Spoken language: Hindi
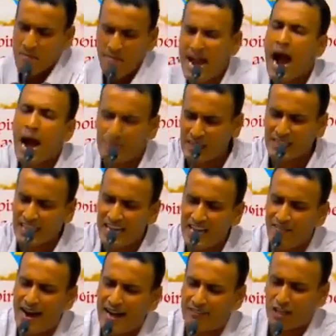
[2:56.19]
मैं आपका
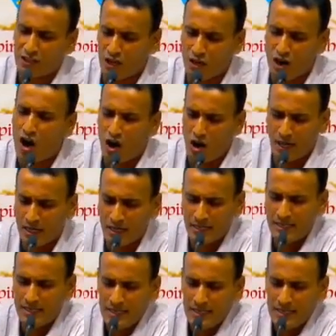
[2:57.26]
धन्यवाद देता हूं लॉर्ड